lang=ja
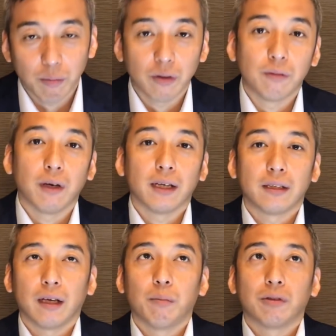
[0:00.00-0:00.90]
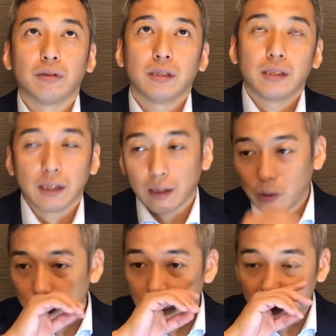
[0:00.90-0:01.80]
れも踏まえて僕自身が
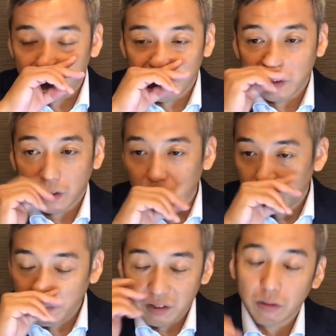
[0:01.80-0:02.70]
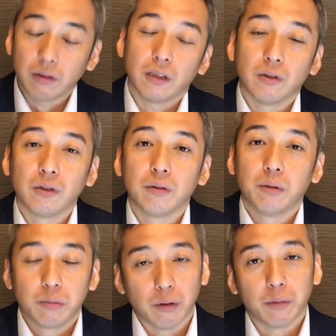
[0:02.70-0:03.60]
どういう人を見る時にどういう
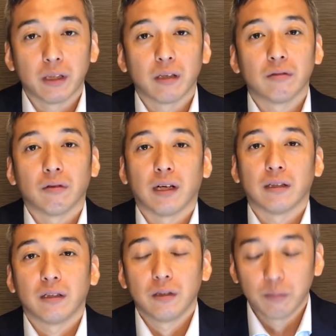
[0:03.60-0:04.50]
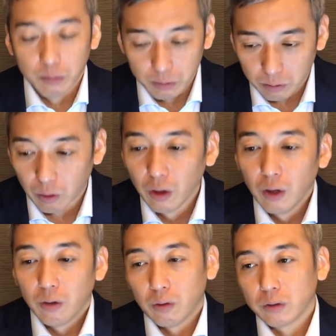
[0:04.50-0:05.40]
部分を見てるのかっていう部分を
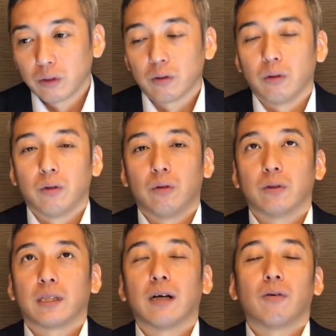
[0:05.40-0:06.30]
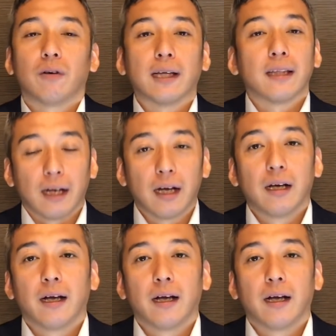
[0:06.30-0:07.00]
ちょっと参考がてら